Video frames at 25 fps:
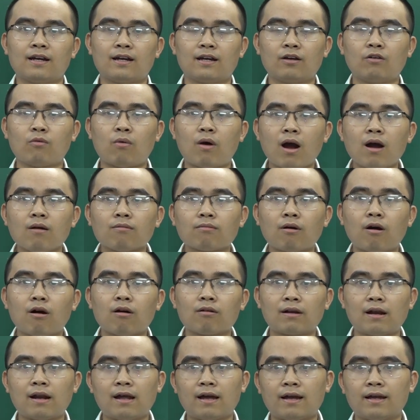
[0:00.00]
cái khóa học
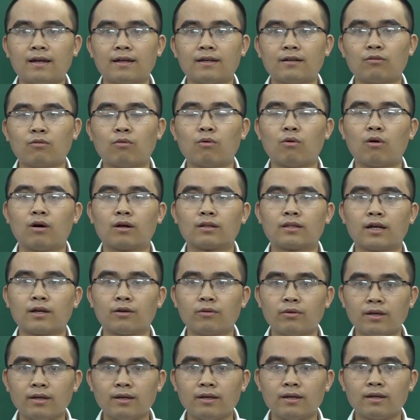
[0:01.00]
online của thầy
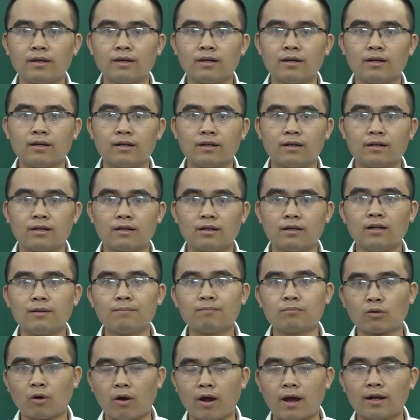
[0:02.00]
Huy uh,
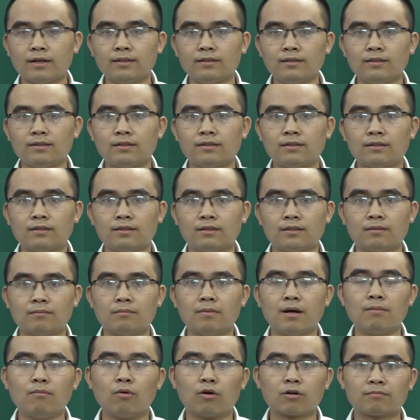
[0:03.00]
lớp toán uh,
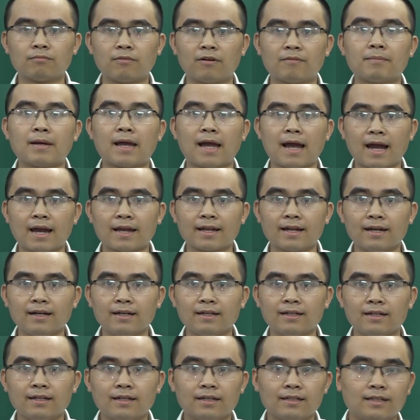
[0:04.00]
mười một và mười hai nhé.
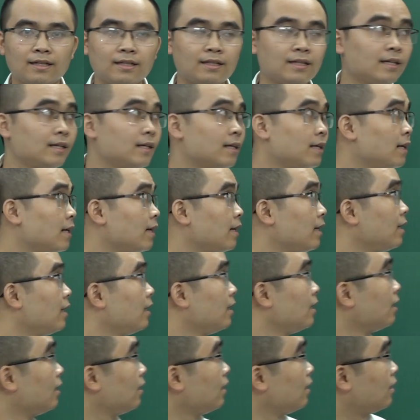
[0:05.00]
Thế thì uh,
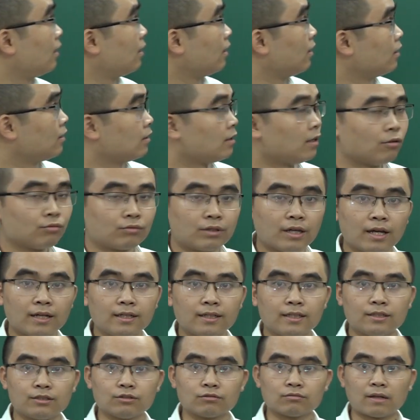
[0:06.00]
uh, đầu tiên
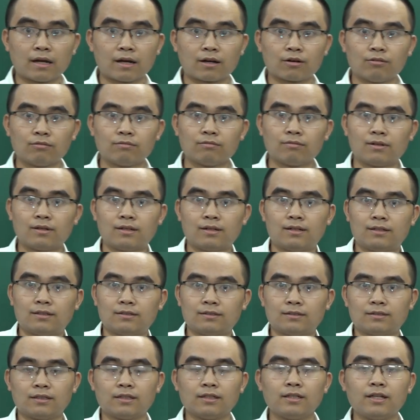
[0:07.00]
thì chúng ta cùng
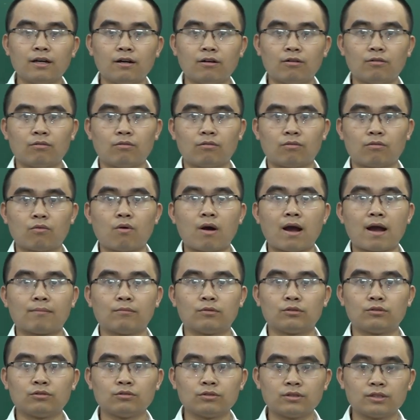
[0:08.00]
uh, giới thiệu qua
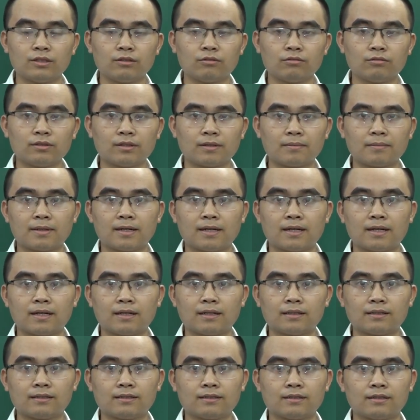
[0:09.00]
một chút xíu xem
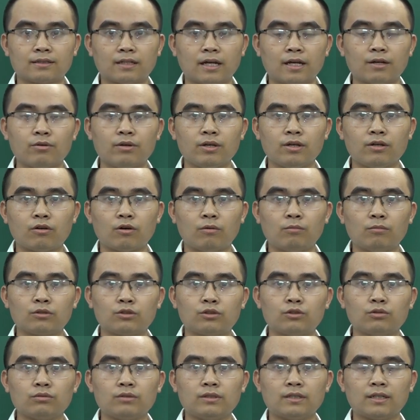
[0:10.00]
là thầy Huy có một
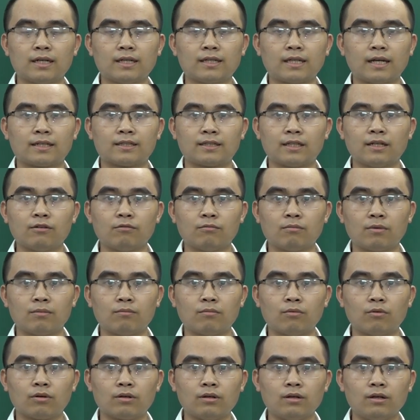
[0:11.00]
chút những cái thành tựu mà
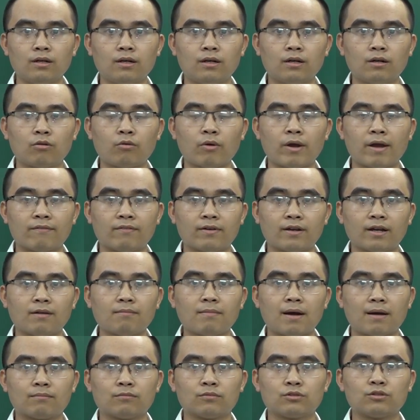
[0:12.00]
muốn uh, khoe với các
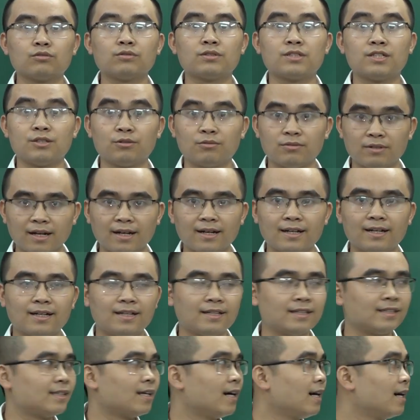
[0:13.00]
bạn một chút xíu nhé.
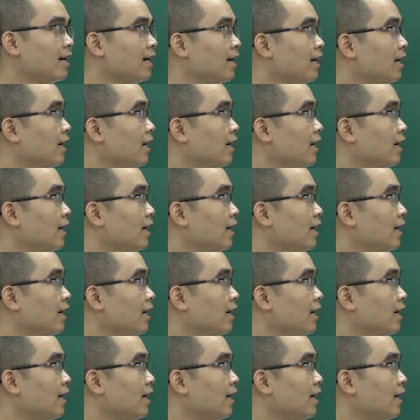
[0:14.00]
Được chưa?